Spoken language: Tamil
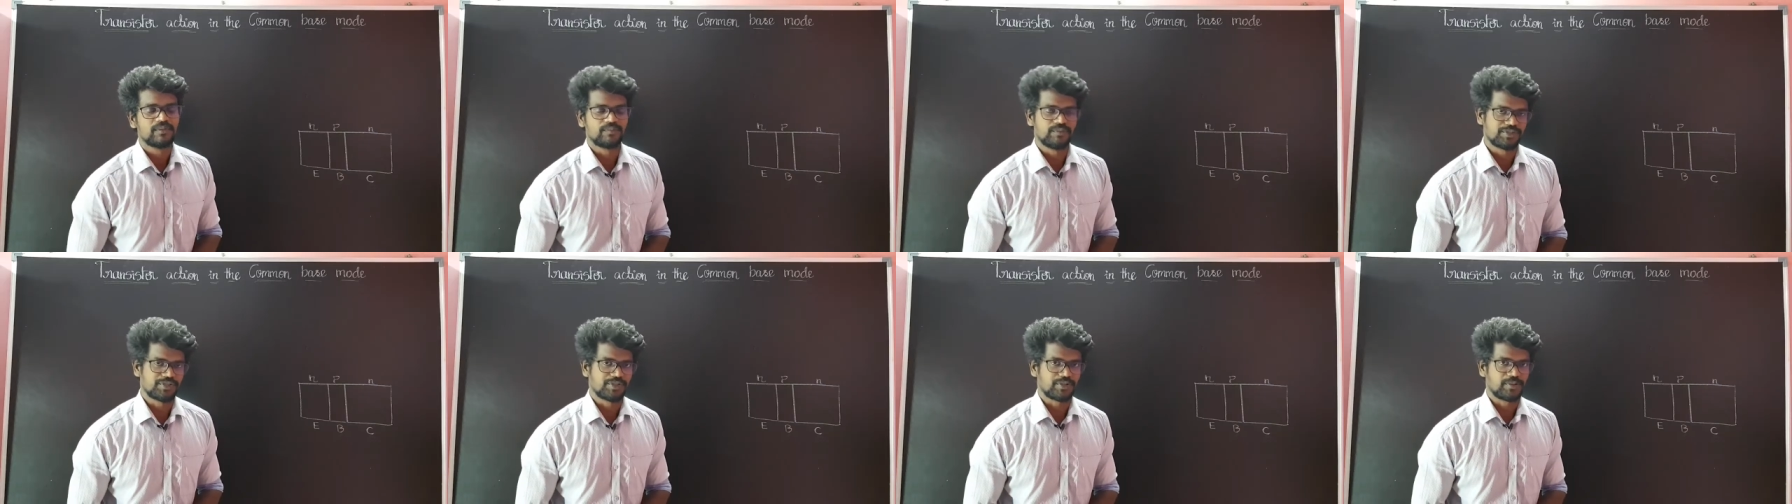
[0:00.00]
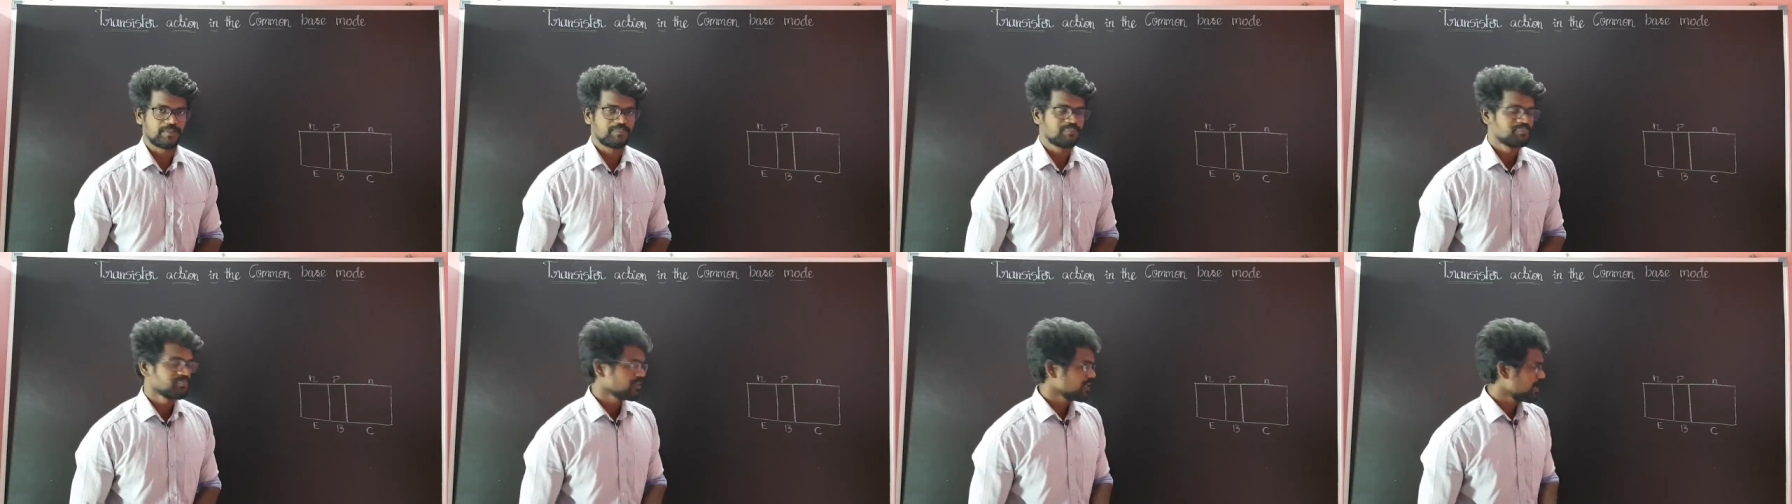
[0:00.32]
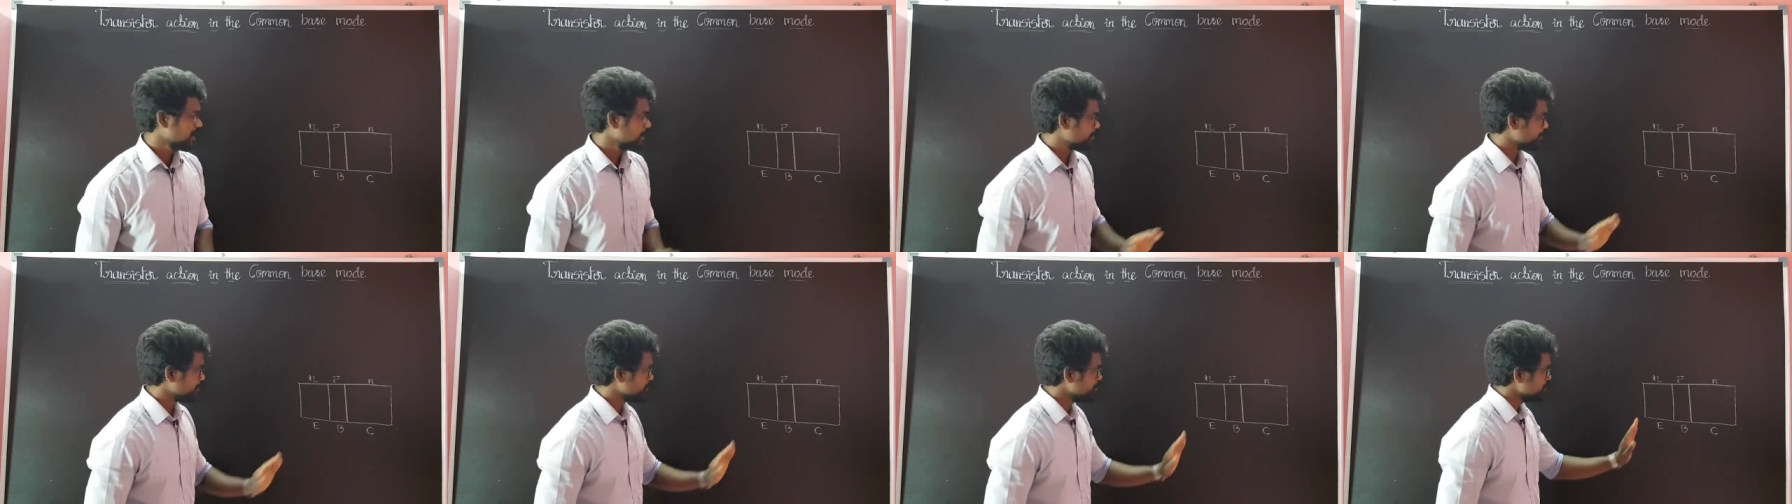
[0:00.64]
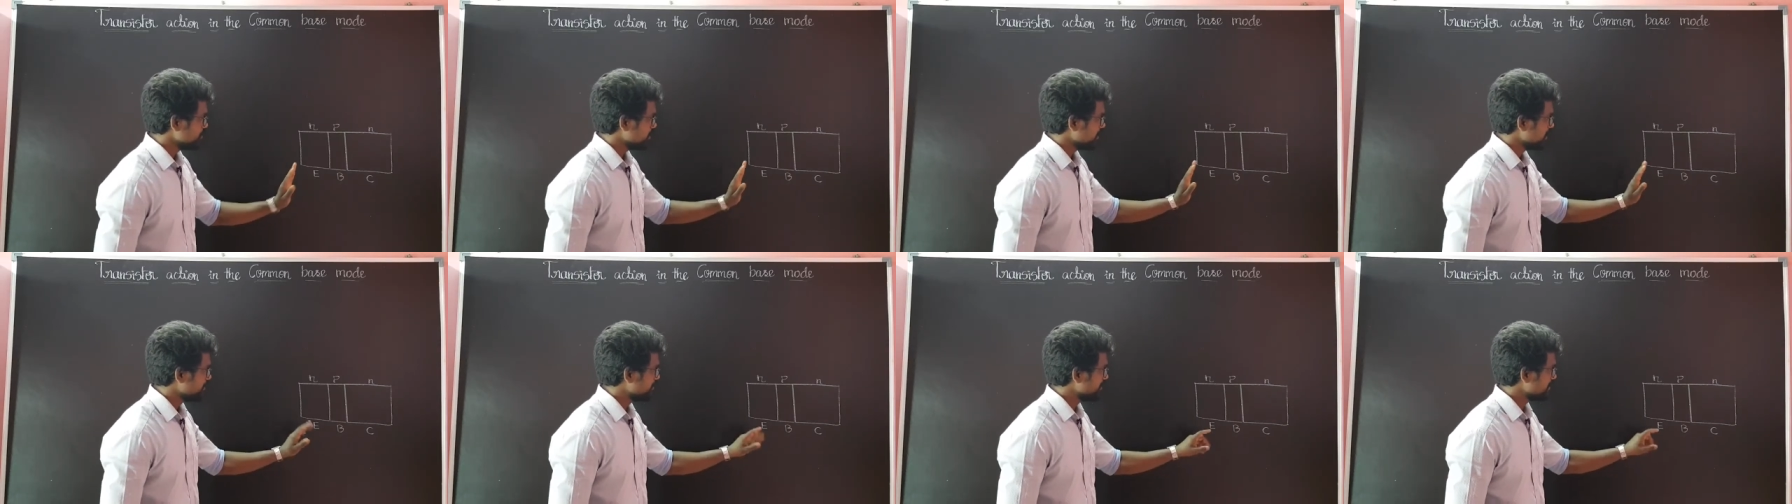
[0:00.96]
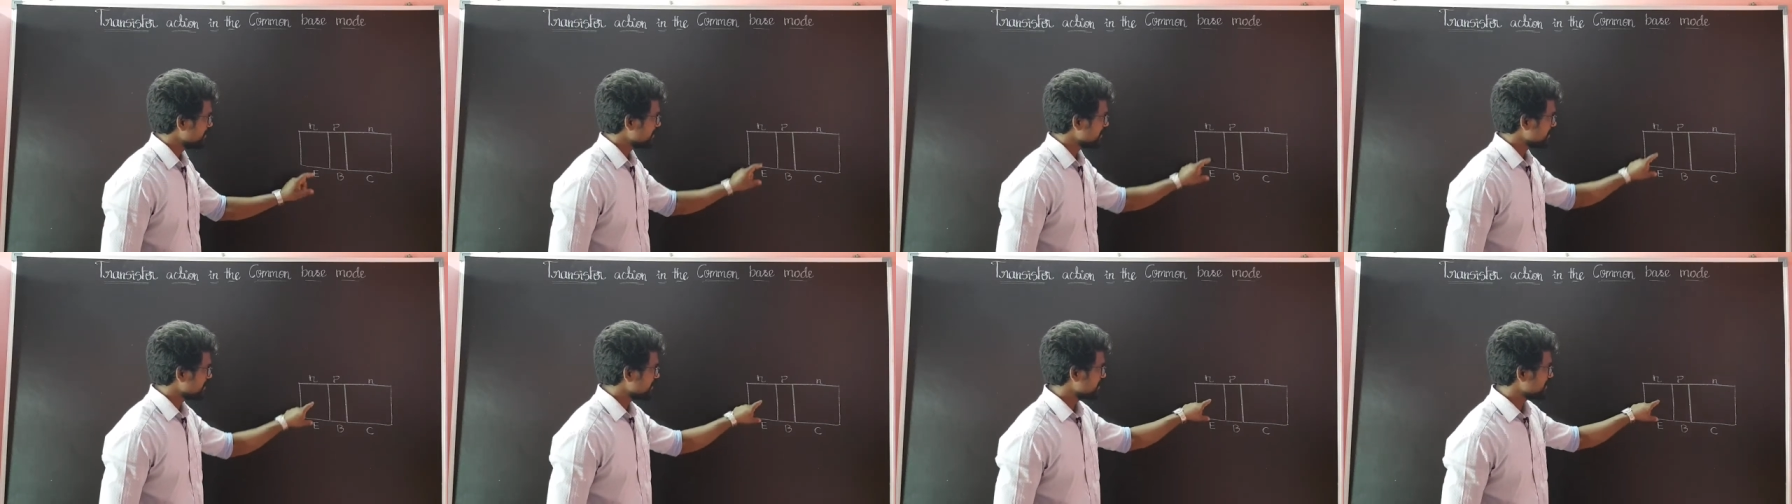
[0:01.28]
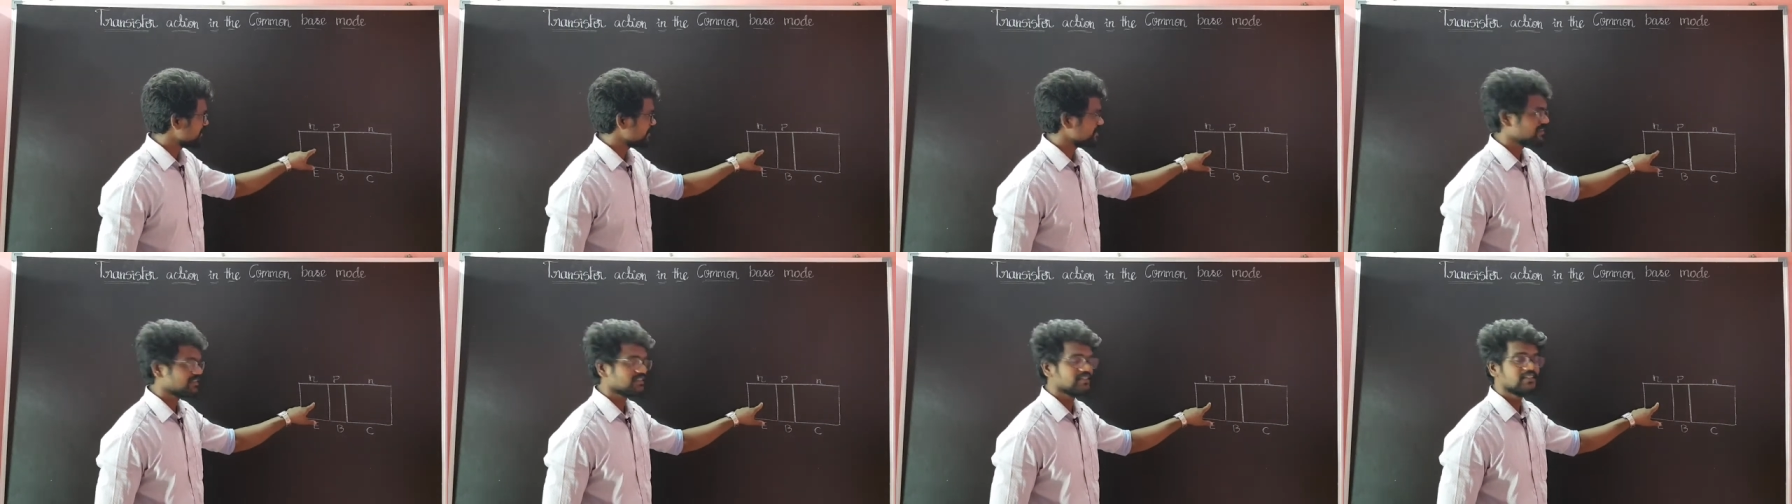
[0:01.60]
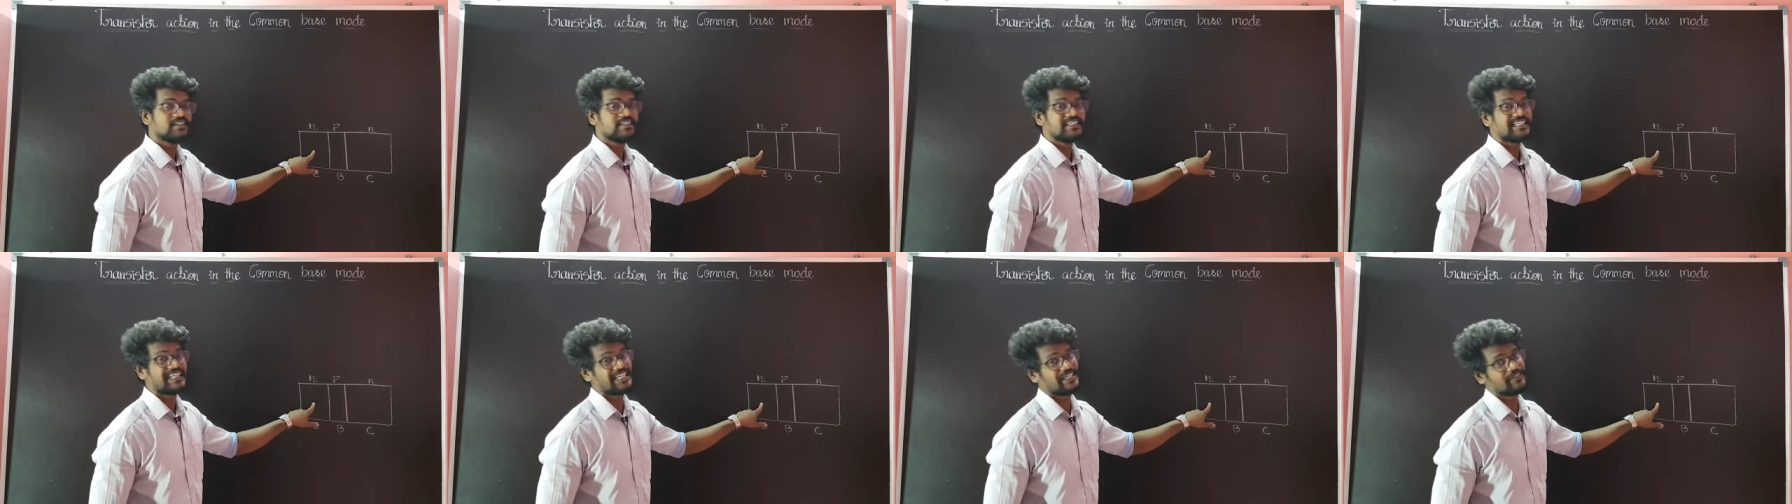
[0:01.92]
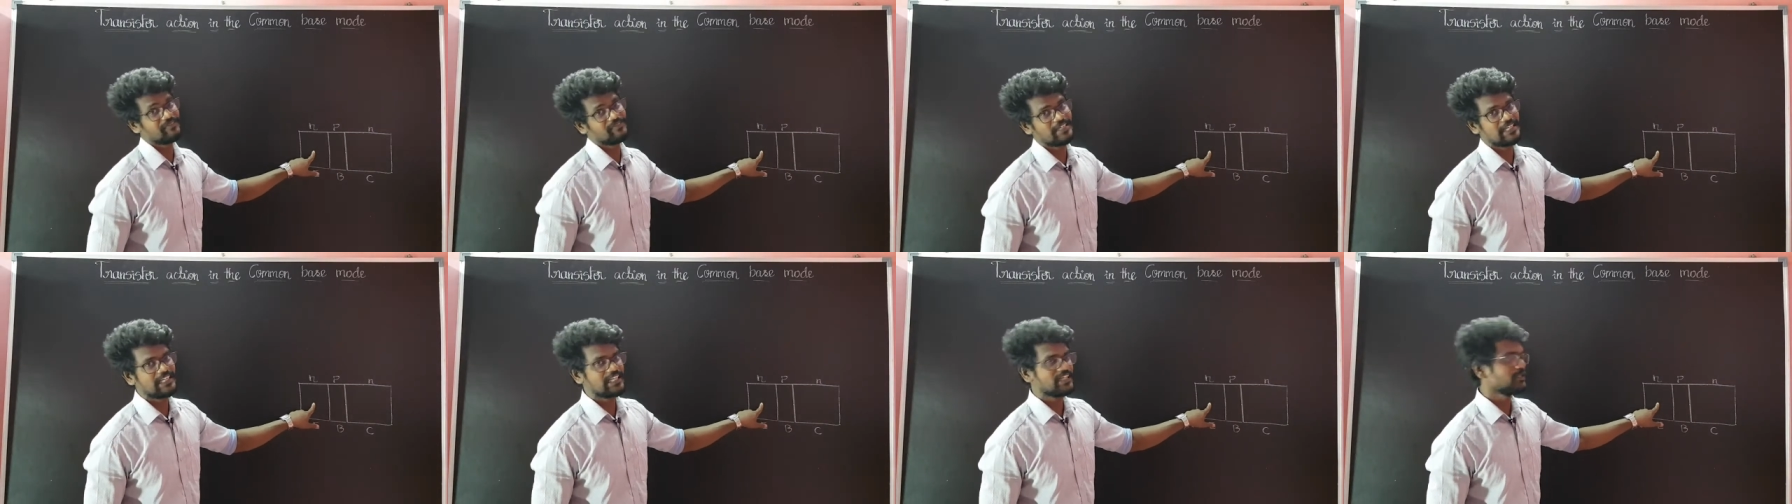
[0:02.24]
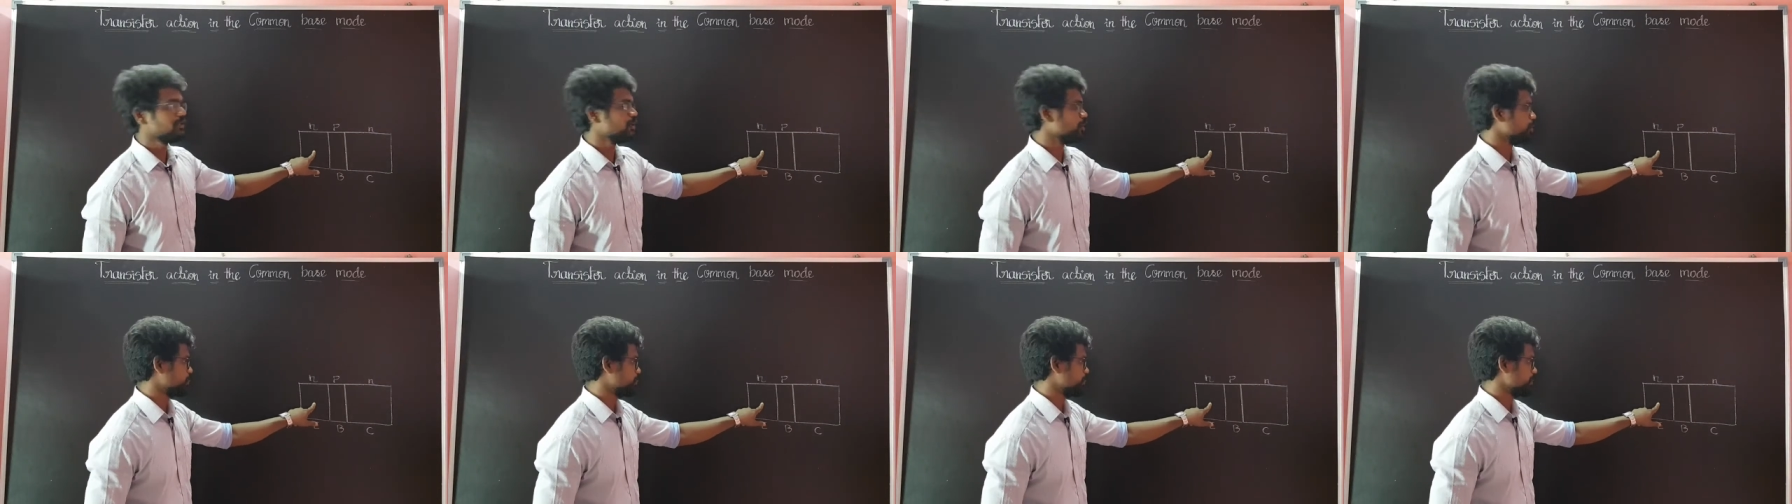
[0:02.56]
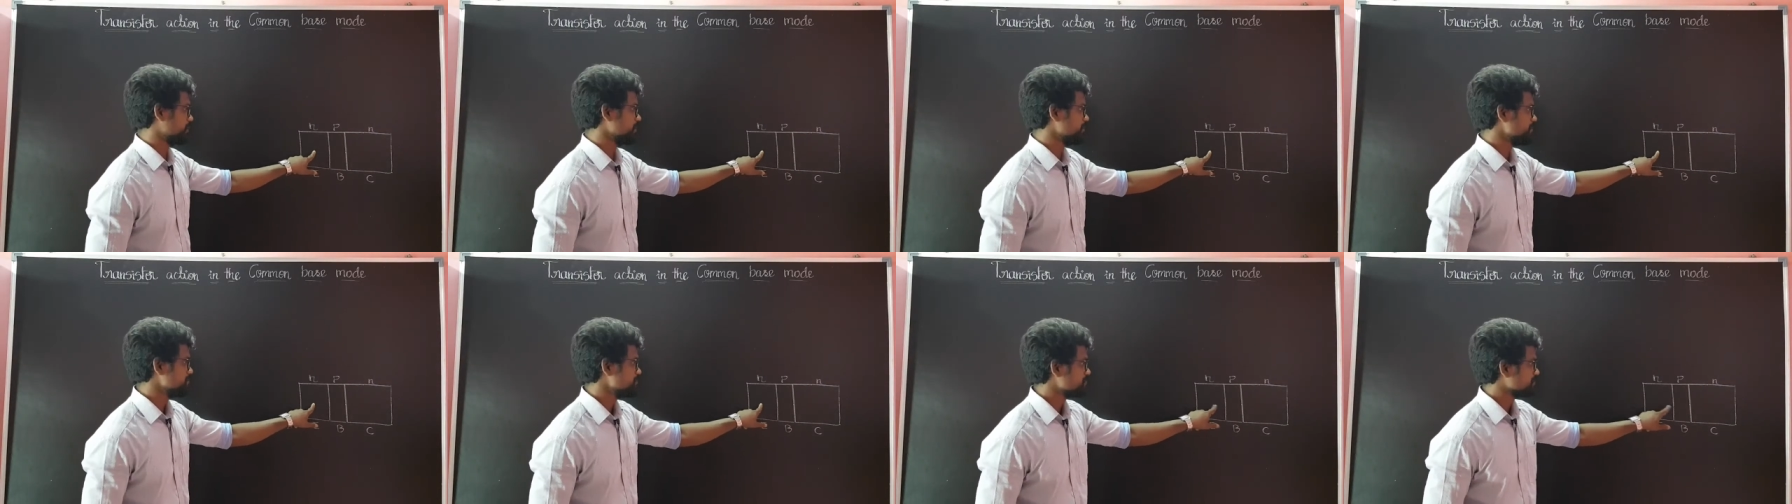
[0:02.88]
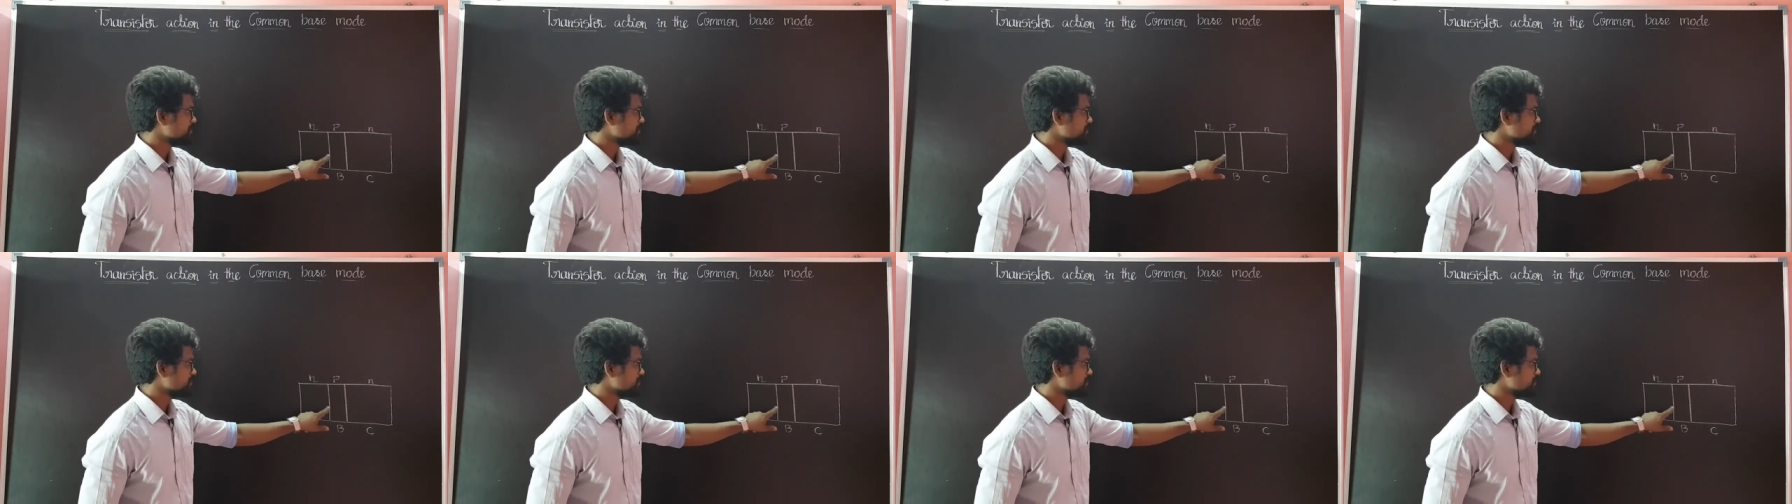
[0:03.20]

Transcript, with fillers: விஷயம் அப்போது எமிட்டரில் எனக்கு ஹெவிலி டோப்டு